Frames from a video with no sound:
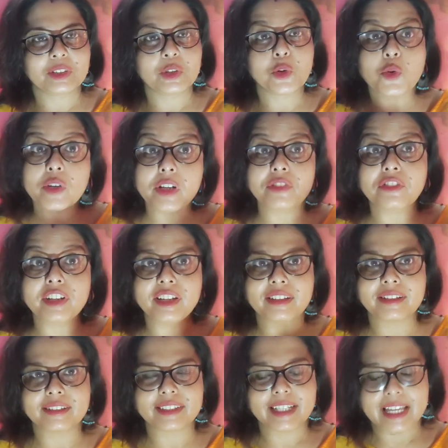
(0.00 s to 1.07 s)
গুড ইভিনিং
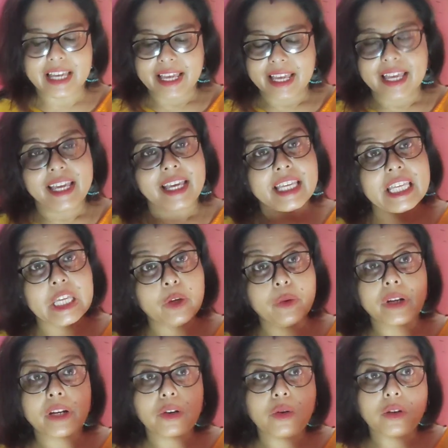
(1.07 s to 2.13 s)

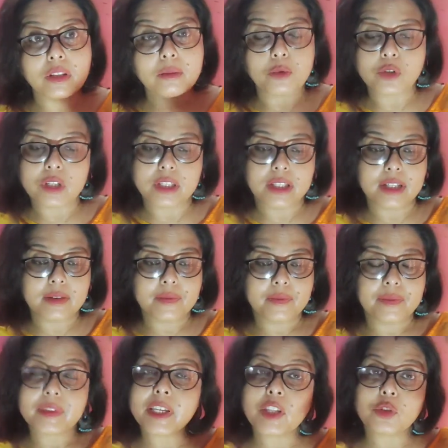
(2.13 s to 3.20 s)
এনে করতে বসেছি
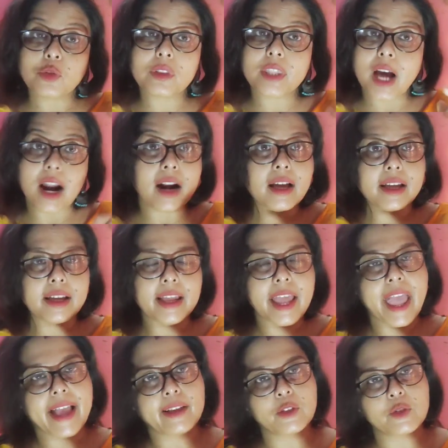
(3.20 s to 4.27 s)
কিন্তু তার আগে
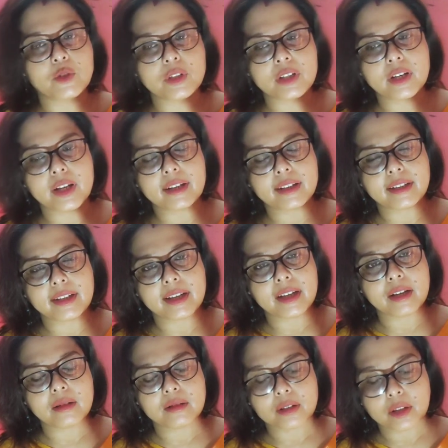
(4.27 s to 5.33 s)
একজনের একটা
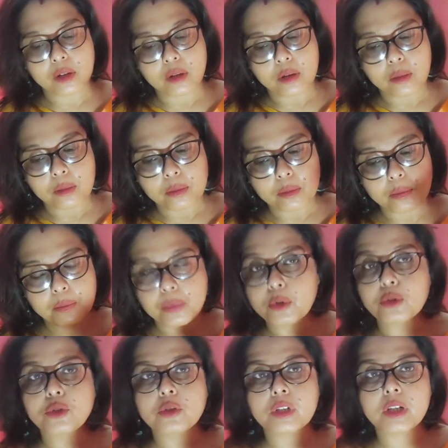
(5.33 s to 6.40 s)

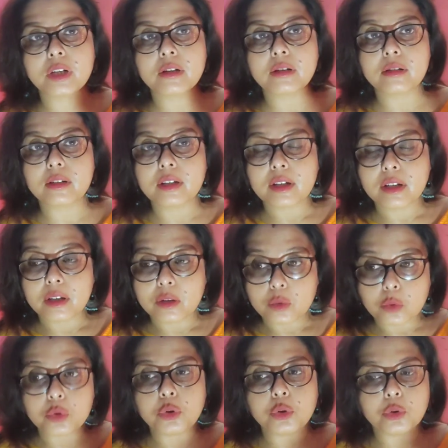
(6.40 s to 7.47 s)
প্রশ্নের
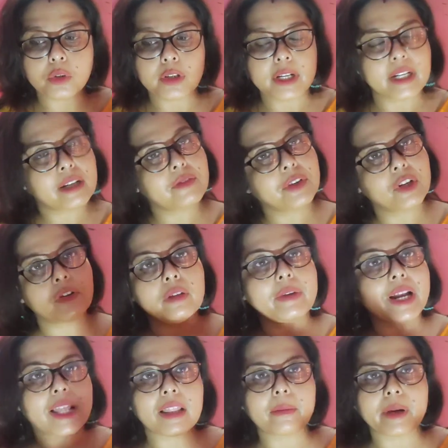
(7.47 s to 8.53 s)
উত্তর এটা ভিডিওটি আমি
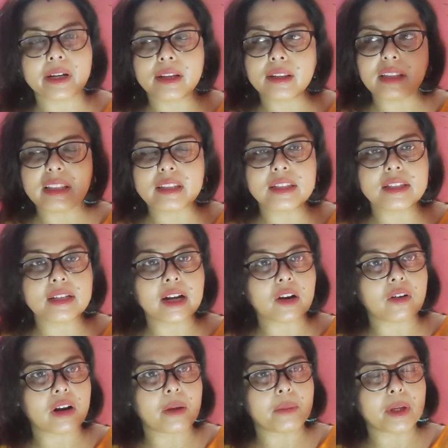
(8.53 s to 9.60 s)
আলাদা বানিয়ে দিয়ে দিচ্ছি
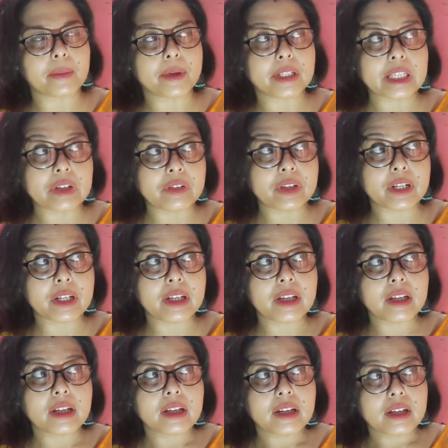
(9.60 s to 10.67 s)
কারণ আমি আমার এনে
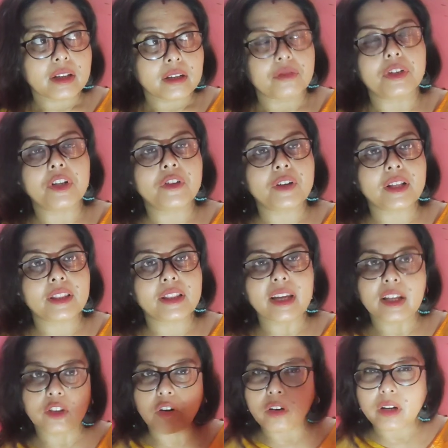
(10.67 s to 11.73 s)
ভিডিওটাতে
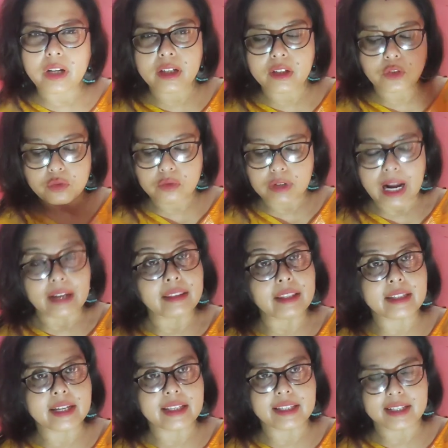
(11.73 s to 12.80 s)
এই ধরনের কিছু রাখতে
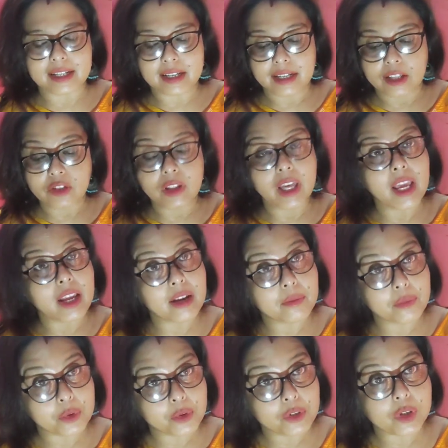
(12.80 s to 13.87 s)
চাইছি না কিন্তু এই
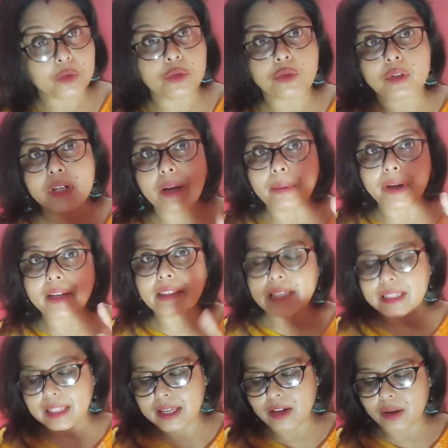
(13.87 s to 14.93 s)
প্রশ্নের উত্তরটা আমাকে
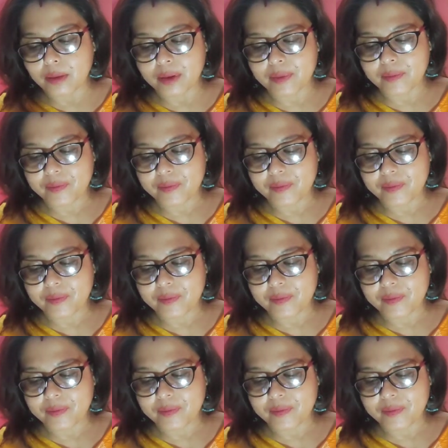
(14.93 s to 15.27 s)
দিতেই হবে